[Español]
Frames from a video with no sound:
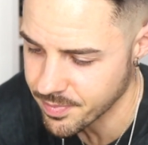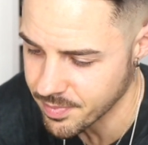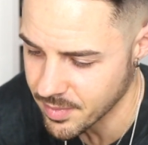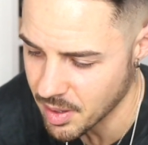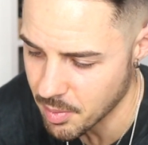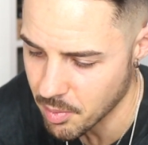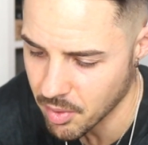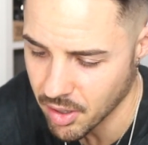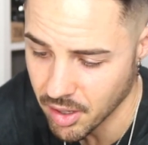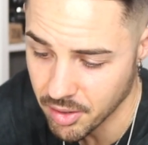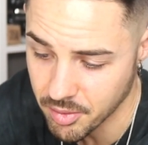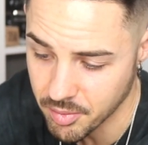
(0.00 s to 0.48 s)

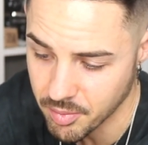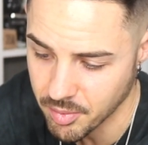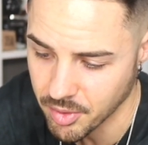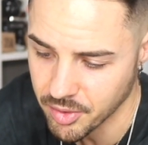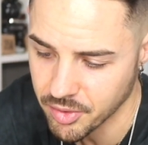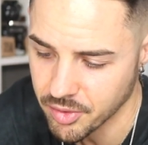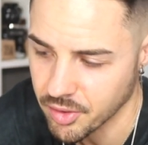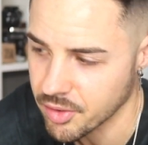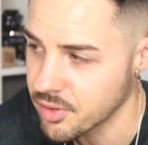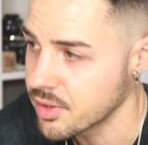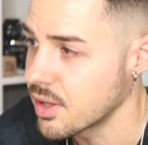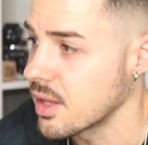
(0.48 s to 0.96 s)
me molan un
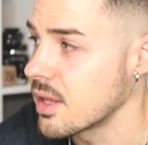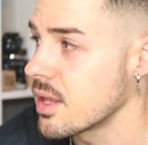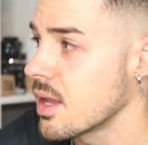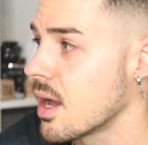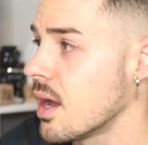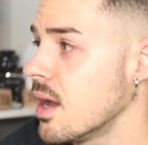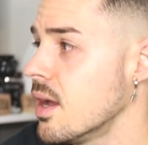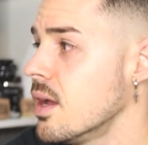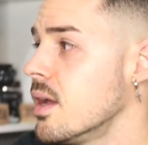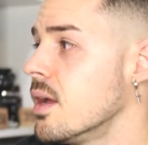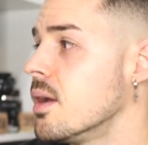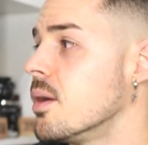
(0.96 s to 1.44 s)
montón,
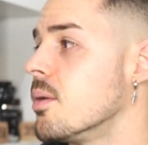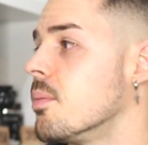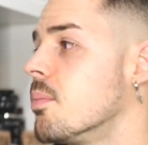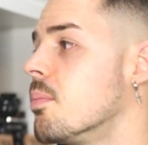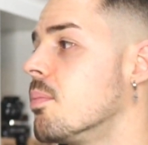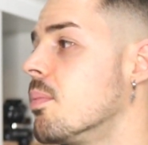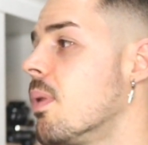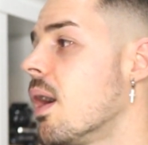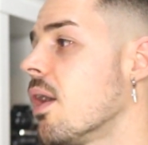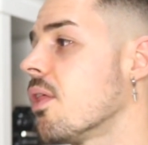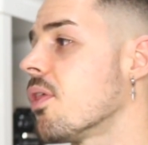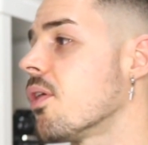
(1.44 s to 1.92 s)
tenía
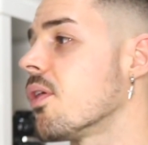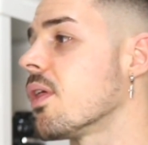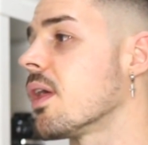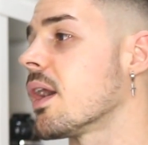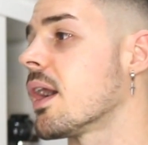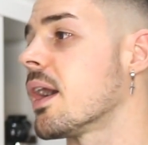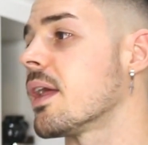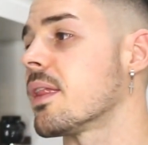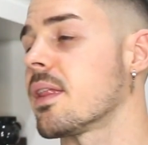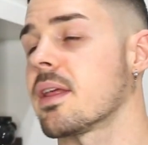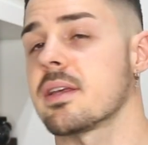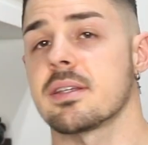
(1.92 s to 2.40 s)
mazo de
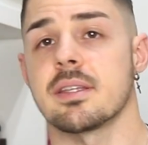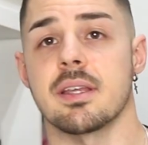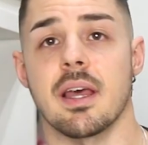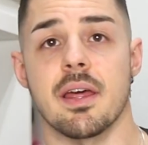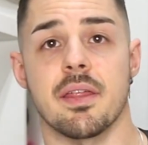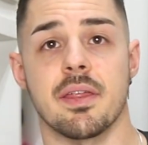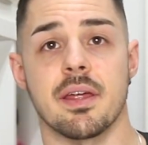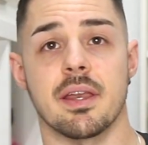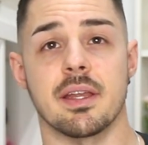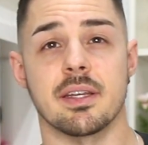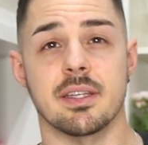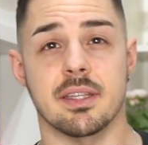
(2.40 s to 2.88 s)
ganas de
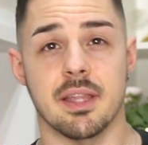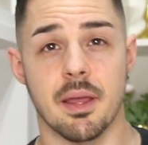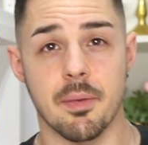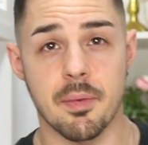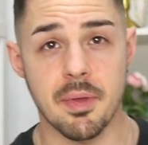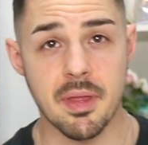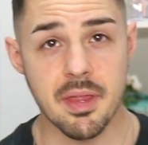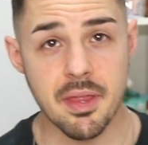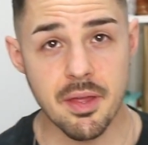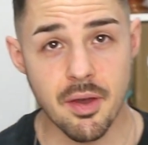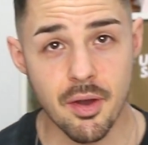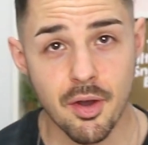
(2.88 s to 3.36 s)
hacer este
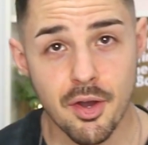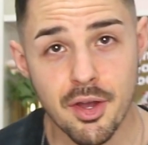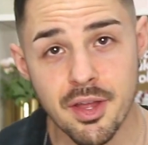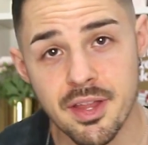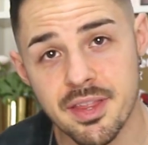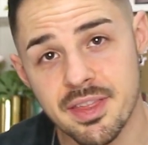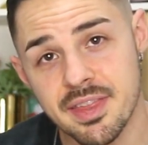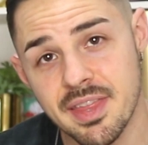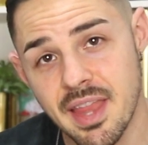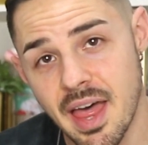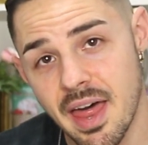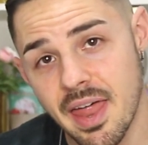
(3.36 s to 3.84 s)
vídeo
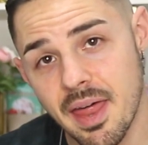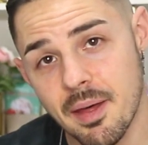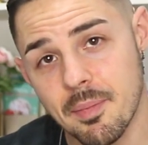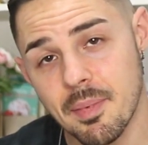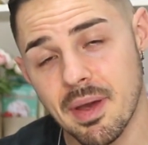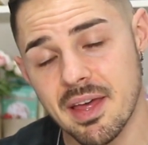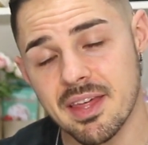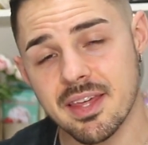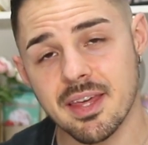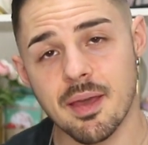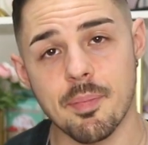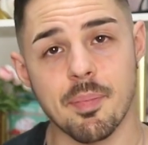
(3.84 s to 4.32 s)
nada
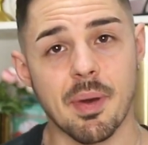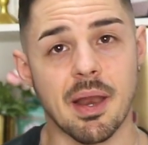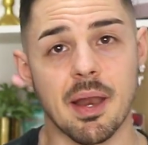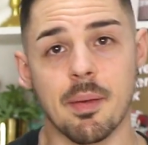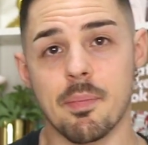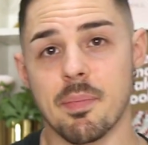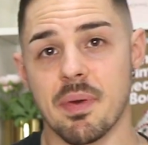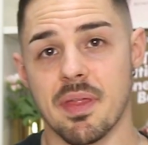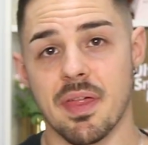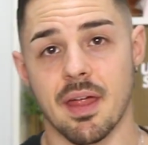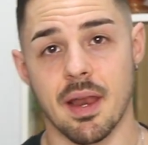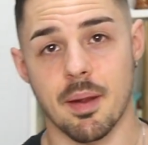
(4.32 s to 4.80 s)
más que para
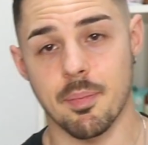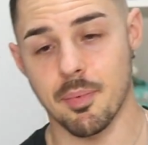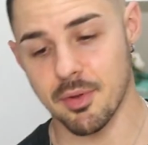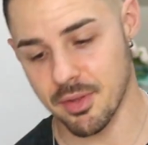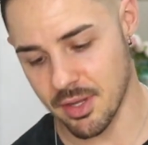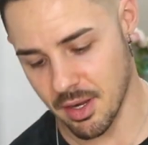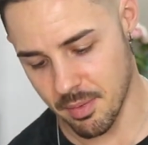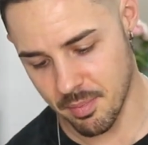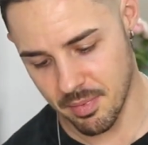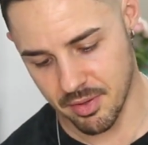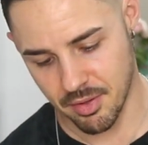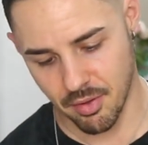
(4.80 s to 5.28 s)
empezar a
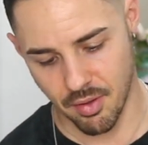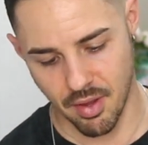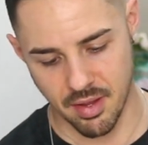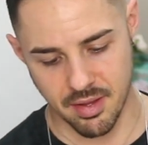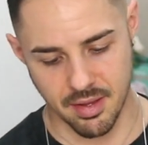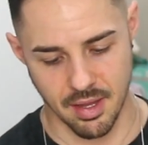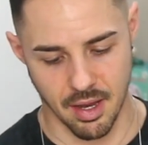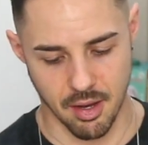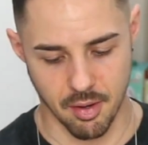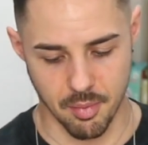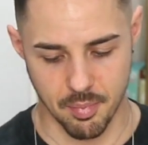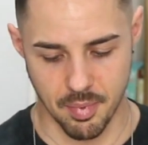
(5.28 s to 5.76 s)
ponerme toda
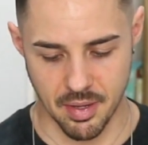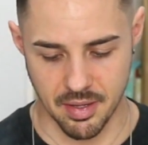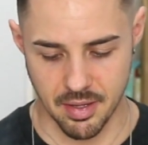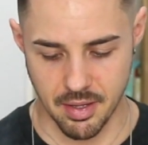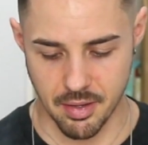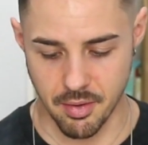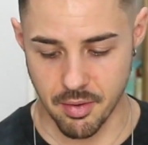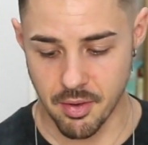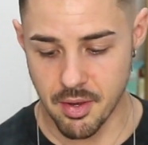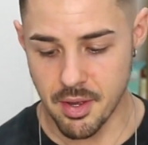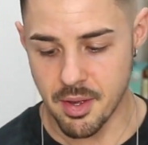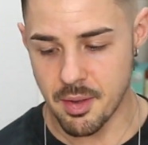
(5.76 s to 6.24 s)
esta ropa,
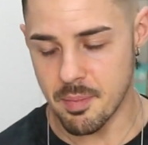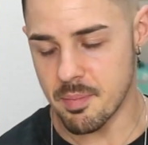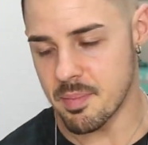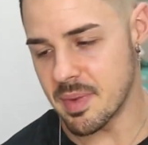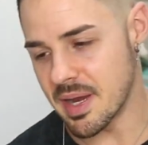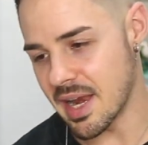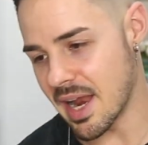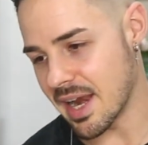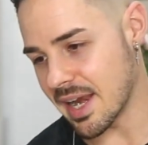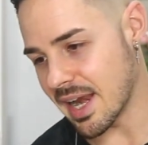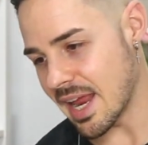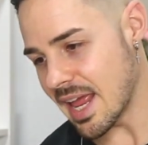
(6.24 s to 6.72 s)
tío.
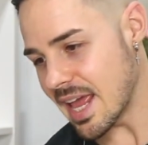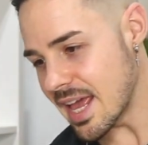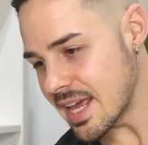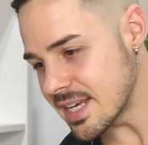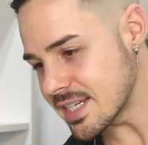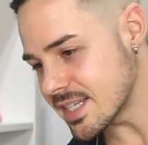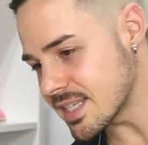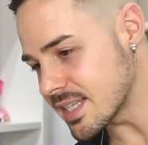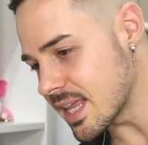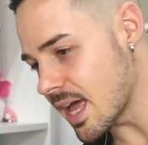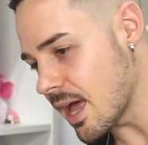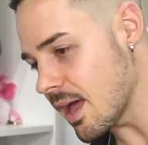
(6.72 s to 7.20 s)
Mirad,
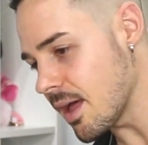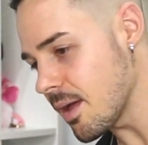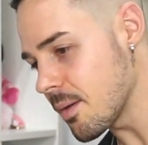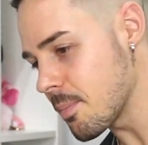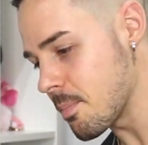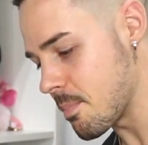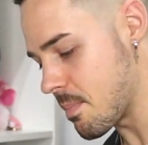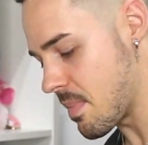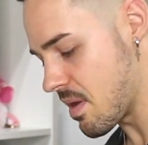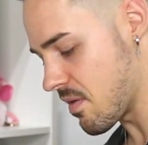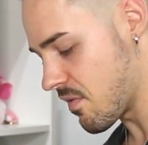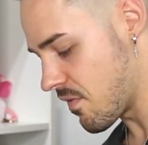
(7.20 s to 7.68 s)
esta
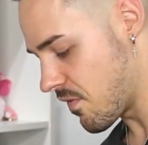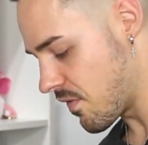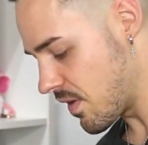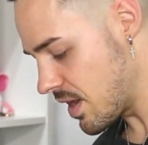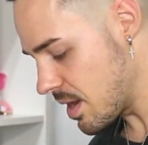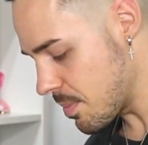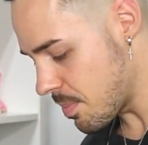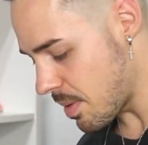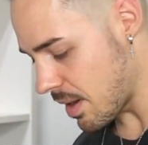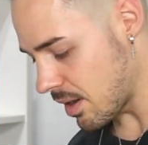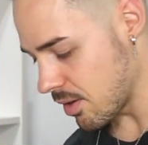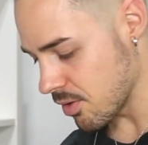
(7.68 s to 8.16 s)
me
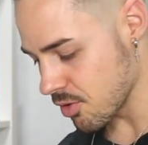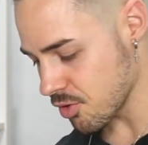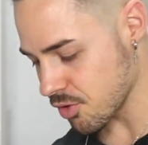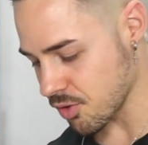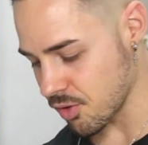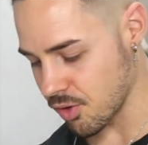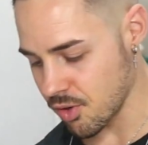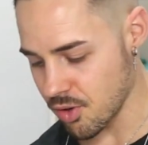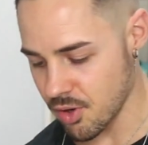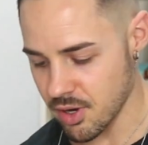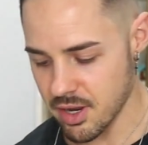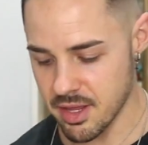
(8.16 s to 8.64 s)
flipan los
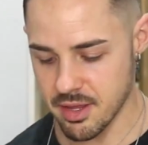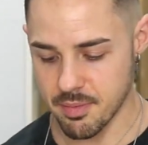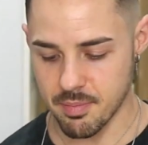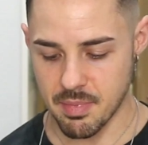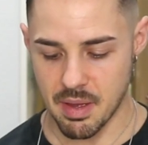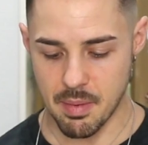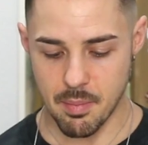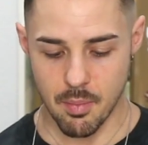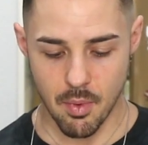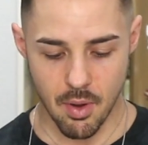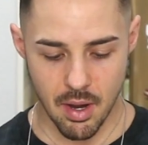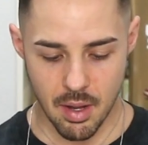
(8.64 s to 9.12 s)
colores,
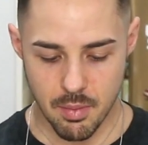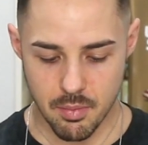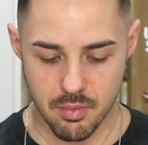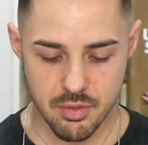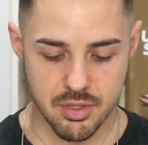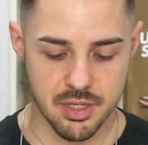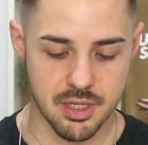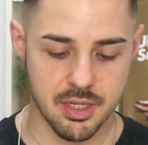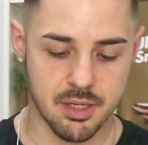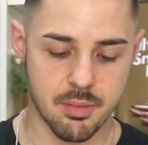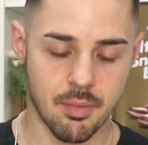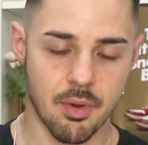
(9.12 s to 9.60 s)
me mola
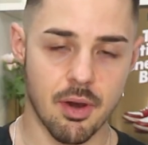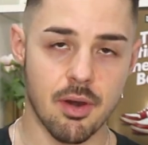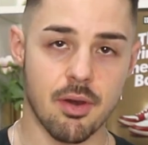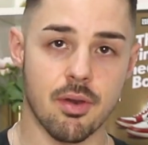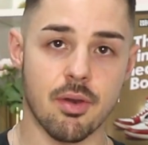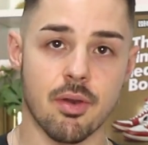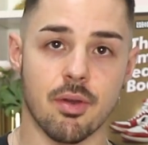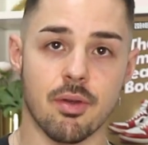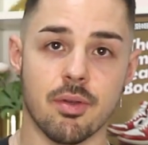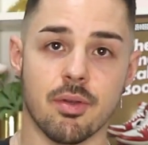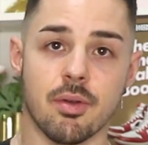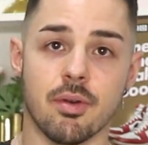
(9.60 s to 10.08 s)
muchísimo el
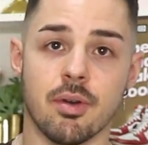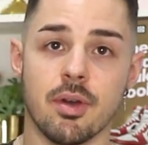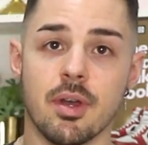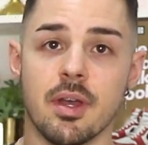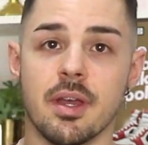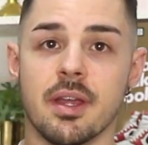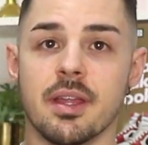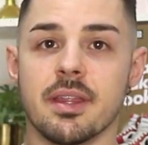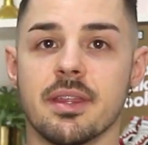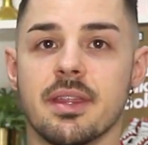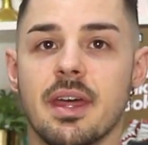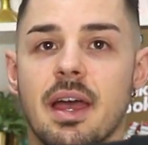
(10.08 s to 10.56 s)
rollo,
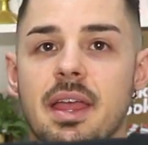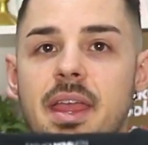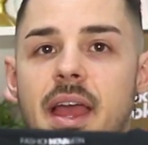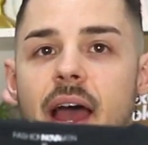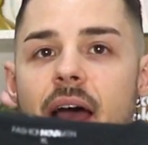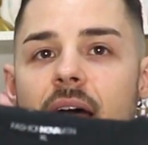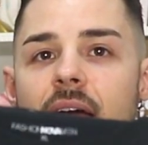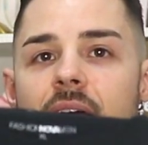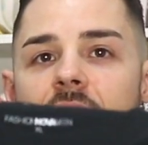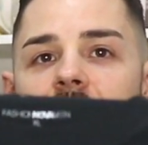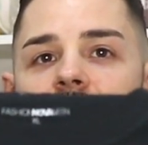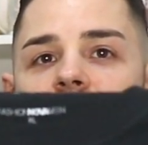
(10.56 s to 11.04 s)

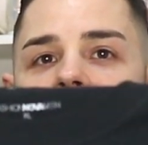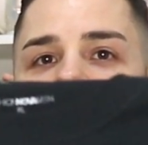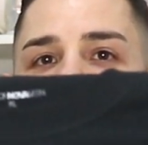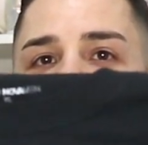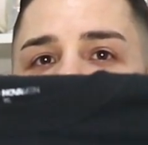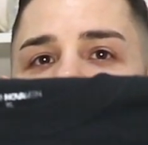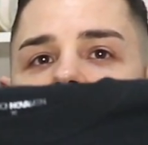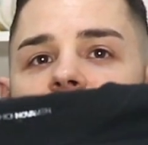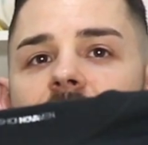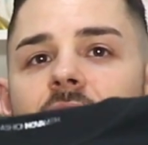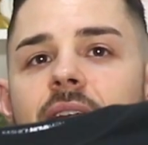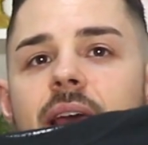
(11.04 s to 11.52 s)
talla
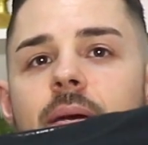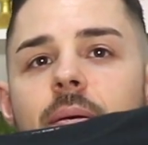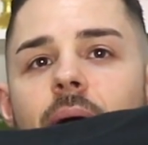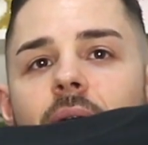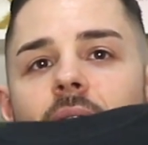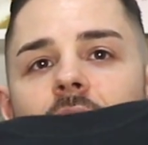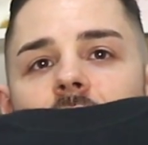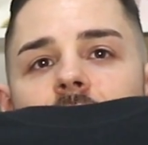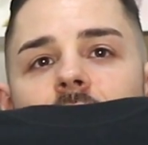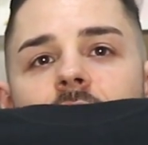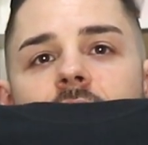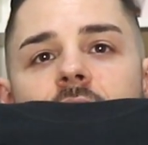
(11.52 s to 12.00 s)
XL,
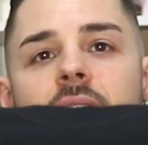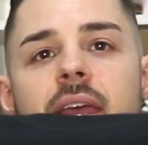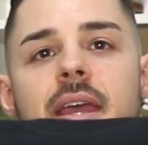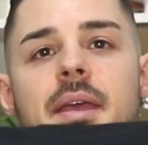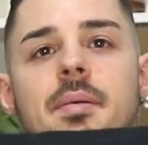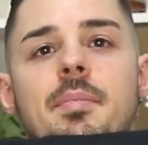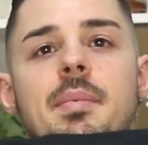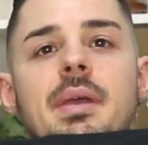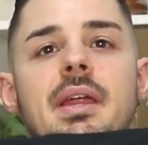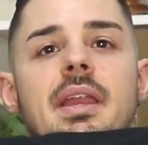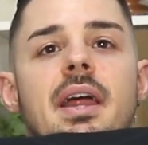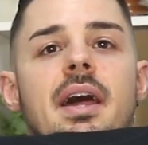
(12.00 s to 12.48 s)
¿vale?
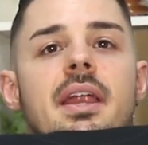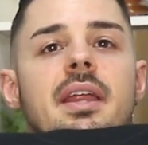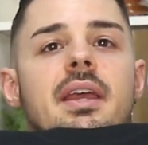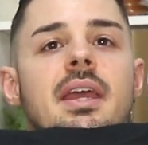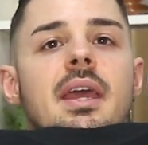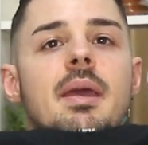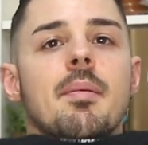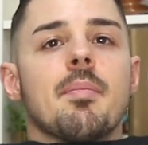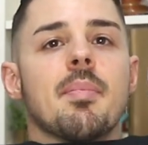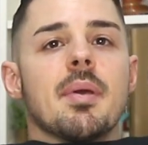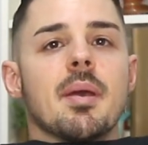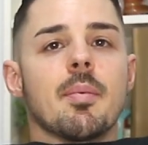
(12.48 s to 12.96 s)
y mirar
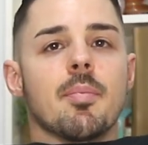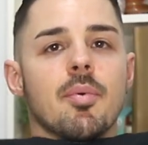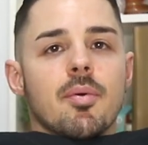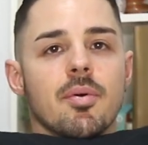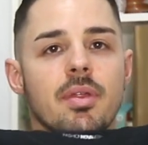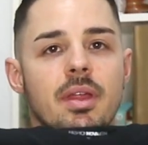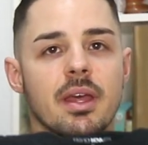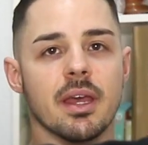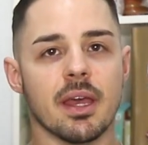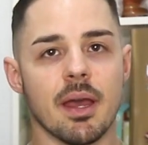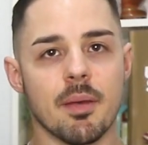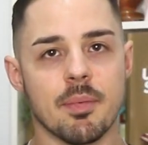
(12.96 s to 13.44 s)
qué
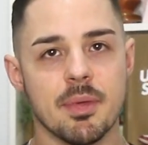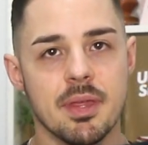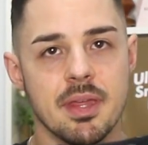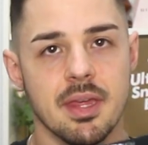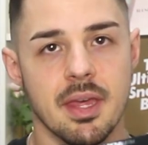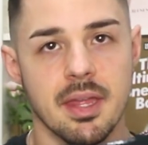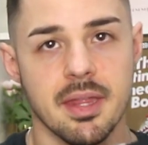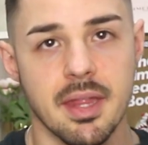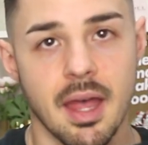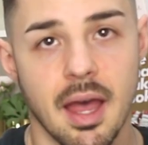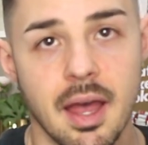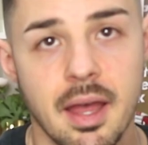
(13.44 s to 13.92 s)
pepo de
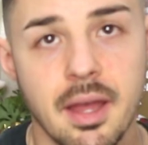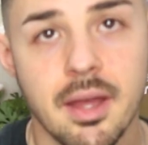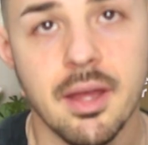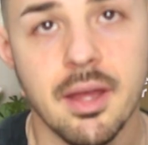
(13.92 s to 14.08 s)
camiseta.